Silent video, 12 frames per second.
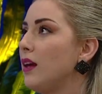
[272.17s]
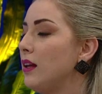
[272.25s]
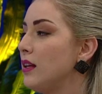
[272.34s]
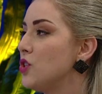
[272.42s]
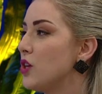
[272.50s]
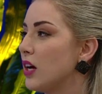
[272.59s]

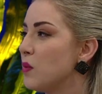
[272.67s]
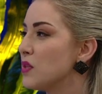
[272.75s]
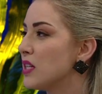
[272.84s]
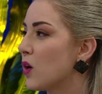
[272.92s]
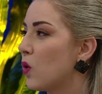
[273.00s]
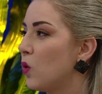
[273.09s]
E
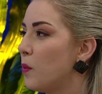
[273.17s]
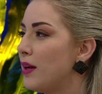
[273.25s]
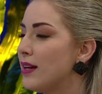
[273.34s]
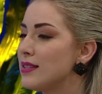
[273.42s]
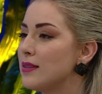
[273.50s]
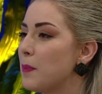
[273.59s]
chegamos na
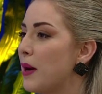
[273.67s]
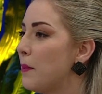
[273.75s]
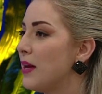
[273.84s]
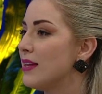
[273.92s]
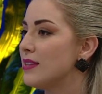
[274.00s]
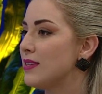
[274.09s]
Colômbia para
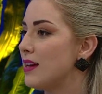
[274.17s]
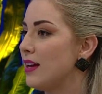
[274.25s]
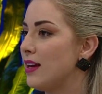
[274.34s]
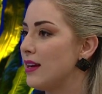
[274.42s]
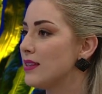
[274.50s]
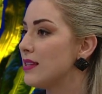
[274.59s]

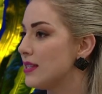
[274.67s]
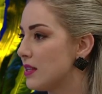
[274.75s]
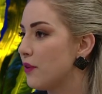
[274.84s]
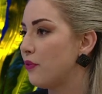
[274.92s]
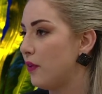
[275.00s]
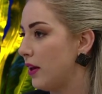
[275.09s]
amanhecer
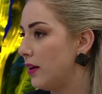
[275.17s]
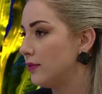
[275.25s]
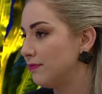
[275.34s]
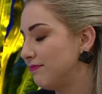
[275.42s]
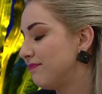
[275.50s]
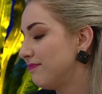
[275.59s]
sexta-feira.
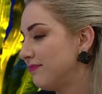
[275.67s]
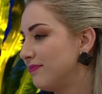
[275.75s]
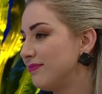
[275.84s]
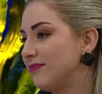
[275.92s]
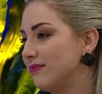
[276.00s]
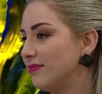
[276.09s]

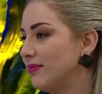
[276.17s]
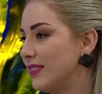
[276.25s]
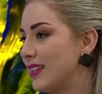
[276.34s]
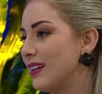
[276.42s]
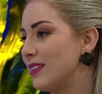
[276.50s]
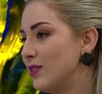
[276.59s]
Então...